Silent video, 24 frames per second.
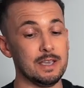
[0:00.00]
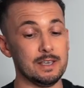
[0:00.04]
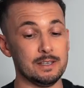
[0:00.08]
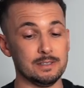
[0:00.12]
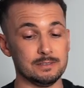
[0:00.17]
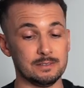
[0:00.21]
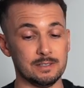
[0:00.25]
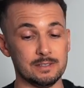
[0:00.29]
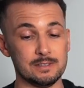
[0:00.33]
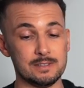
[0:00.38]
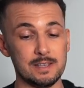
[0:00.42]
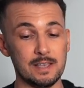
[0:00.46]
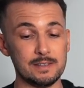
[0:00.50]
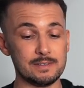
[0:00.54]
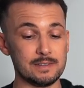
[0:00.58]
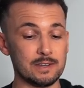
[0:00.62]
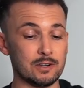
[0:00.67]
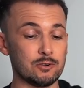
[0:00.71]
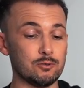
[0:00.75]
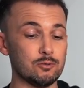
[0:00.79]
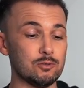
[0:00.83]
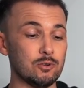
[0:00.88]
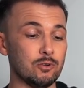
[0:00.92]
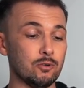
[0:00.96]
Ist eine sehr, sehr
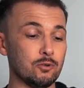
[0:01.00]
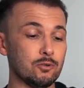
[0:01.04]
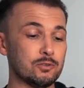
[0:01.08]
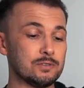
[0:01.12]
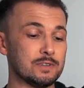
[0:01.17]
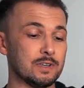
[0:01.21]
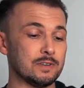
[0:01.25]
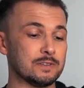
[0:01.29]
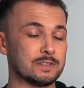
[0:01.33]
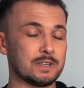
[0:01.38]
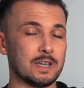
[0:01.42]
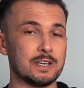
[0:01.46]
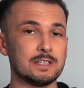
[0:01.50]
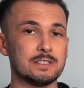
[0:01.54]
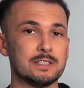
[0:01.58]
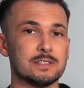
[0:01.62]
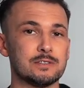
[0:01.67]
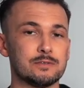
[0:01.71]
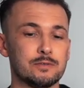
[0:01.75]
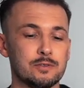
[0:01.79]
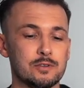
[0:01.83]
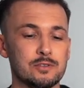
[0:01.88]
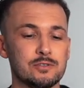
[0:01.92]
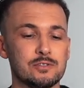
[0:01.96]
coole Hose, ist recht
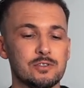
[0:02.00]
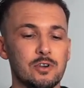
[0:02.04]
jetzt für den